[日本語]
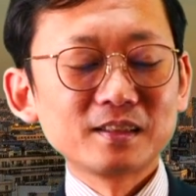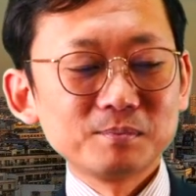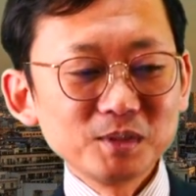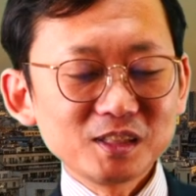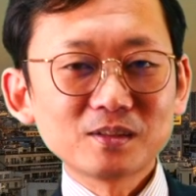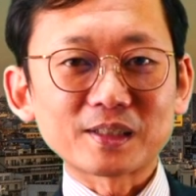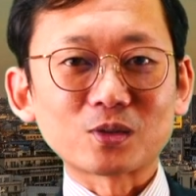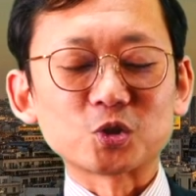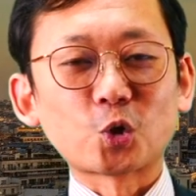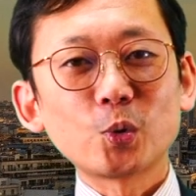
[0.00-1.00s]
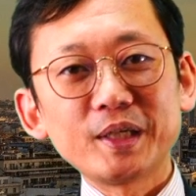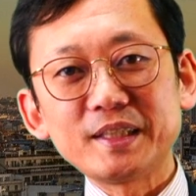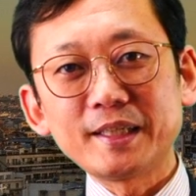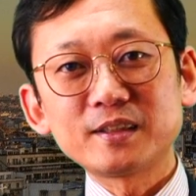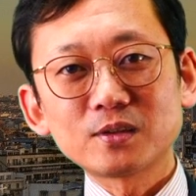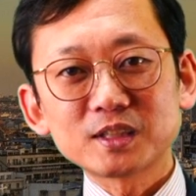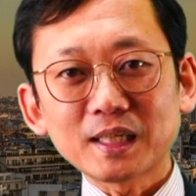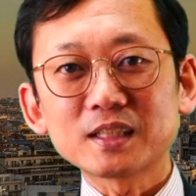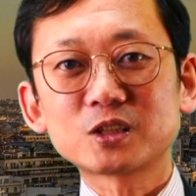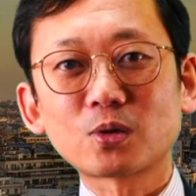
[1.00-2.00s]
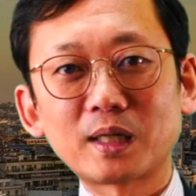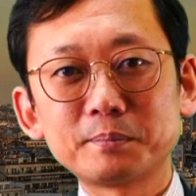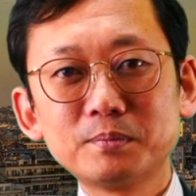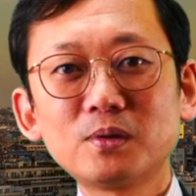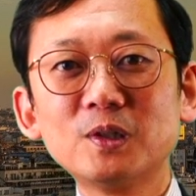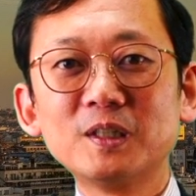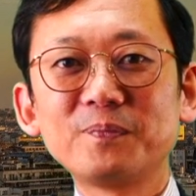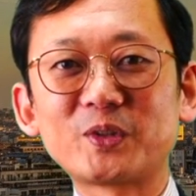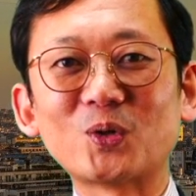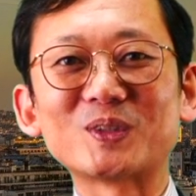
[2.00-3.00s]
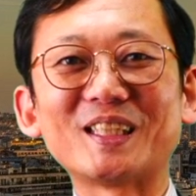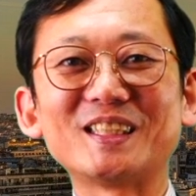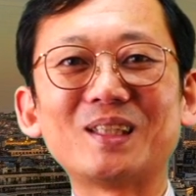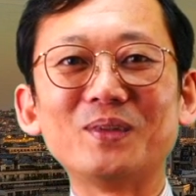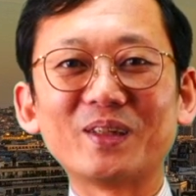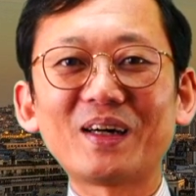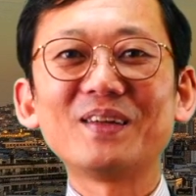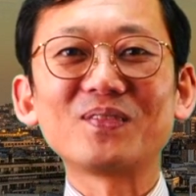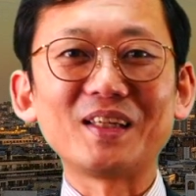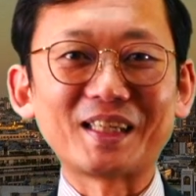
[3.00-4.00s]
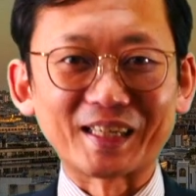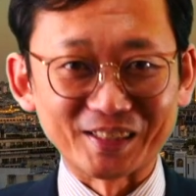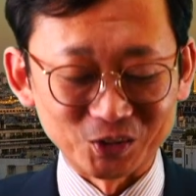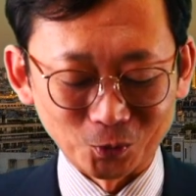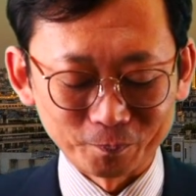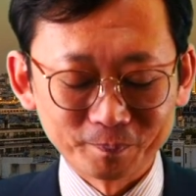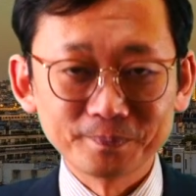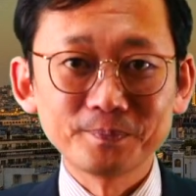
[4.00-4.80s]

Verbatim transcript: 無地の後揃えていくとしたらストライプも挑戦してみてはいかがでしょう